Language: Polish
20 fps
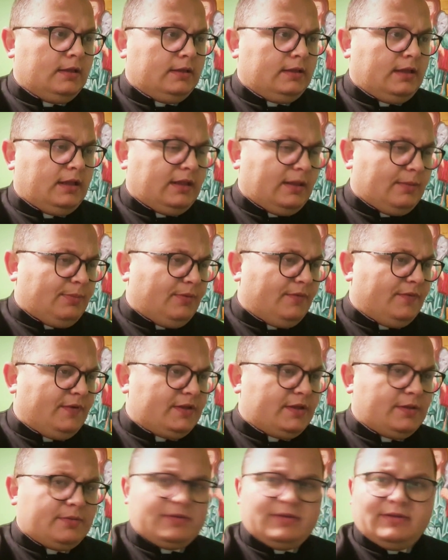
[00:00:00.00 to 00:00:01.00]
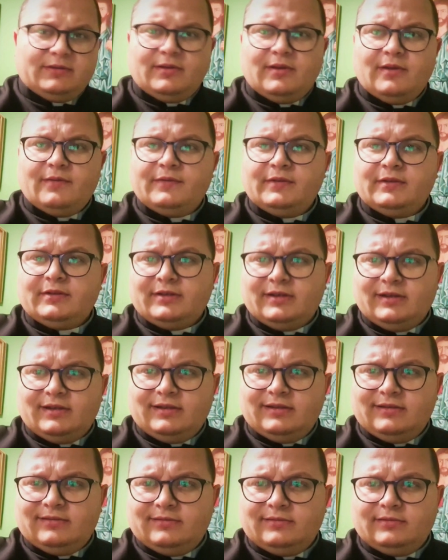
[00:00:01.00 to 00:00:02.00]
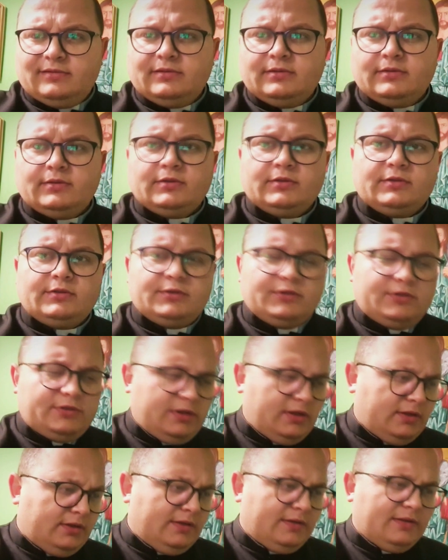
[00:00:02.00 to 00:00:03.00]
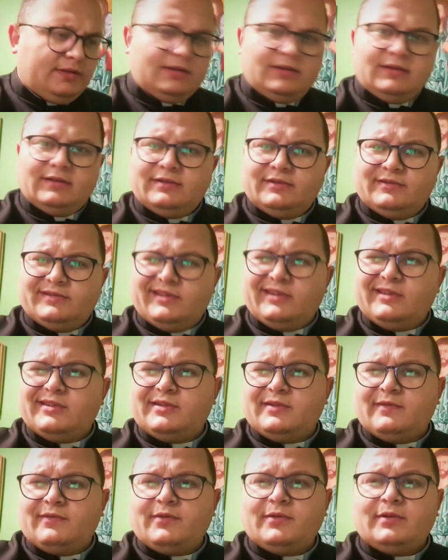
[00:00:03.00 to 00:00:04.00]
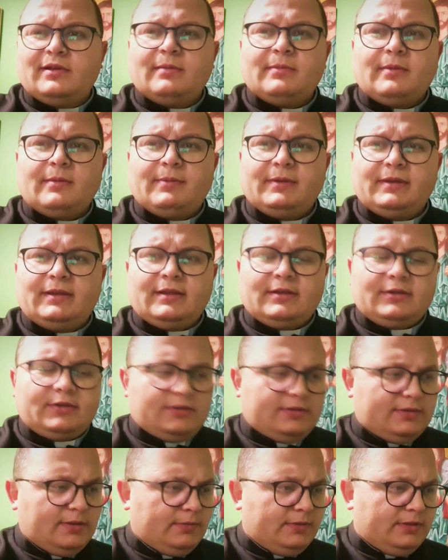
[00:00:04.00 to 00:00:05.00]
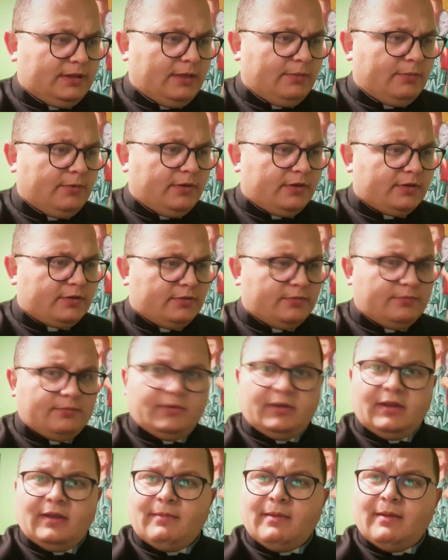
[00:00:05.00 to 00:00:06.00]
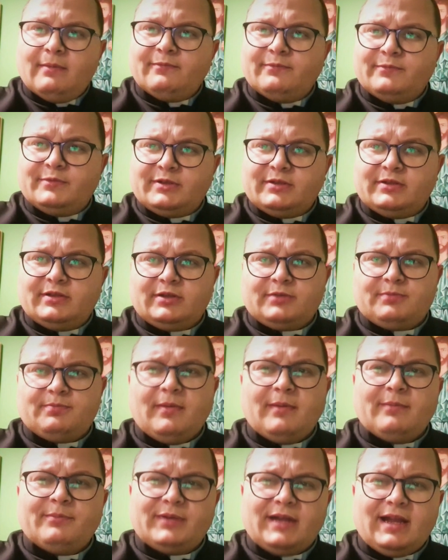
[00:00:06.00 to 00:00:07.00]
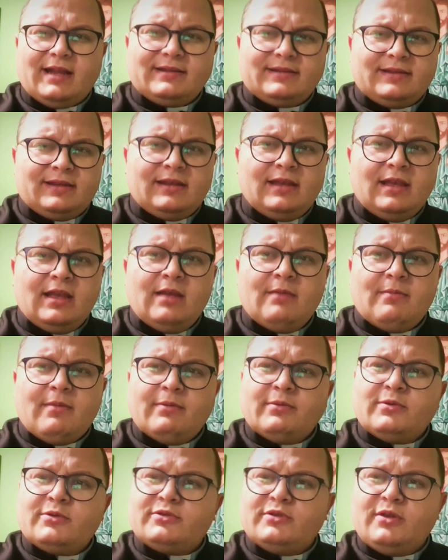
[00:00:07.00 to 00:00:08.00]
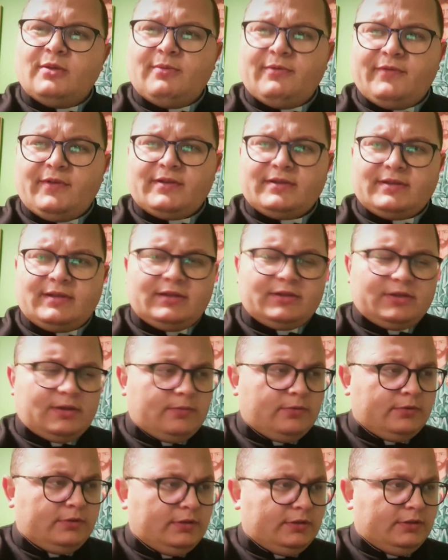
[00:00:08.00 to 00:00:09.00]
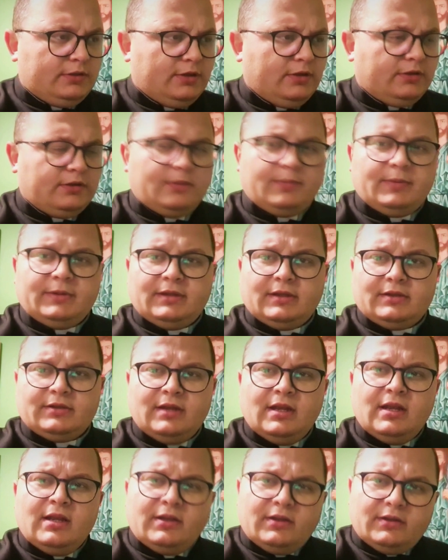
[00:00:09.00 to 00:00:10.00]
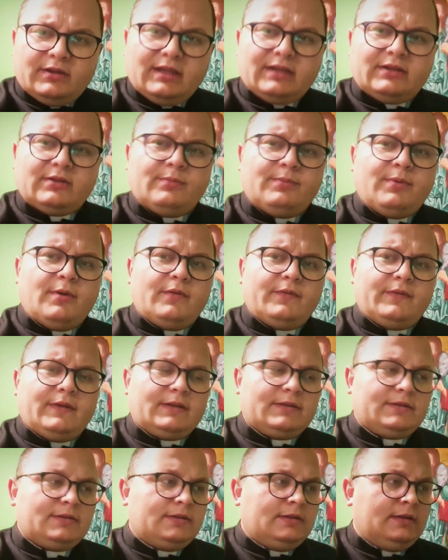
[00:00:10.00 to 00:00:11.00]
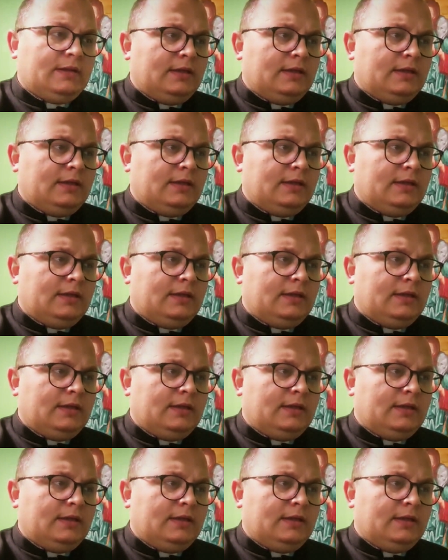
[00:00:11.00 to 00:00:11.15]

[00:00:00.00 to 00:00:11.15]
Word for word: Tata powiedział synkowi, że co ty, co ty się w ogóle mnie pytasz, co mi zajmujesz, bo ja mam przecież mam pracę, mam różne obowiązki, czemu ty się o to pytasz? No tato powiedz.